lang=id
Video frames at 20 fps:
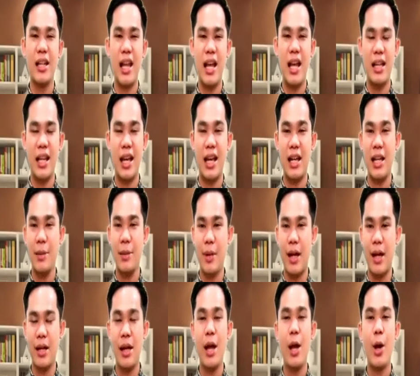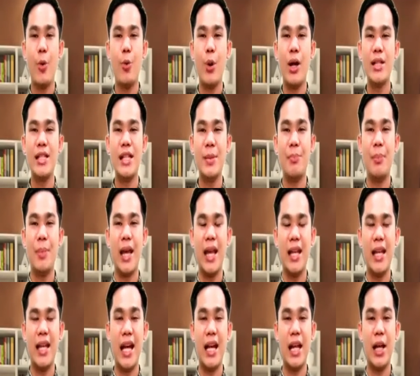Dan yang kelima, wajib
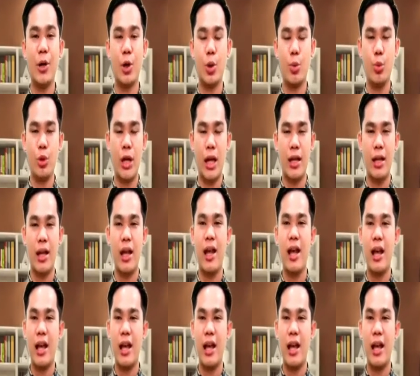menghindari kerumunan.